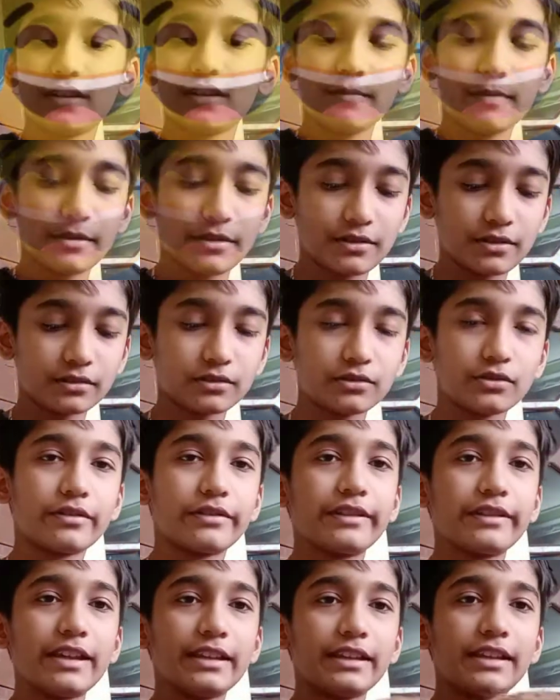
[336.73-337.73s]
अब इसको
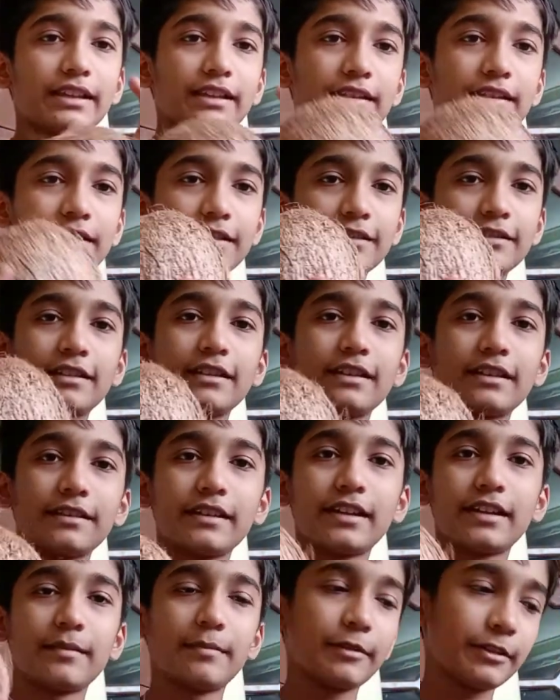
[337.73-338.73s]
तोड़ना था किसके अंदर का
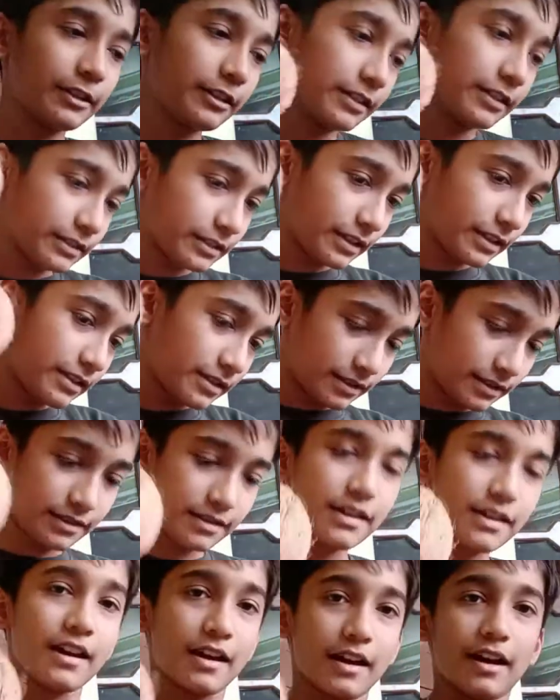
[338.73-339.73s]
सारा पानी देखे
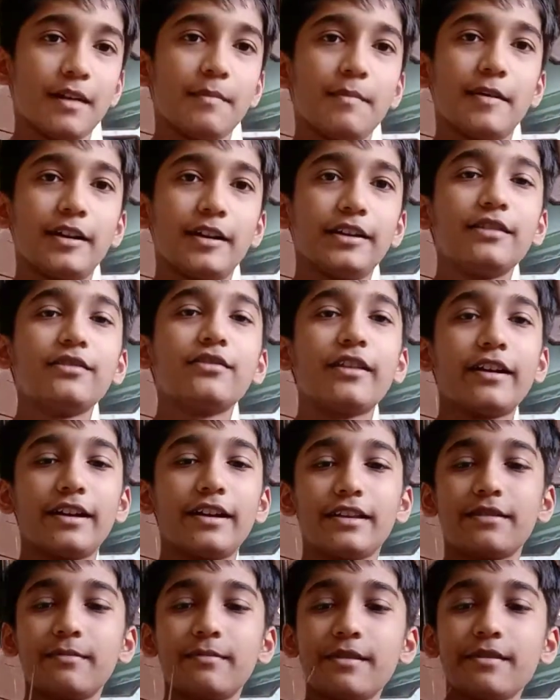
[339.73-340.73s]
तो पानी तो है
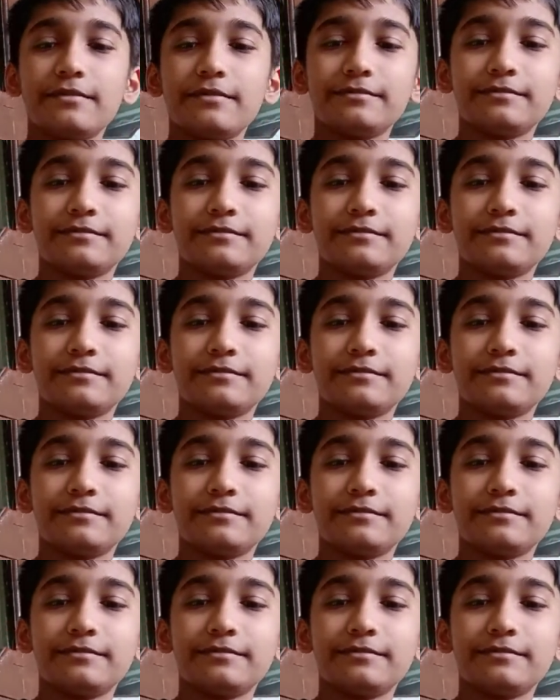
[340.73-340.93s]
इसमें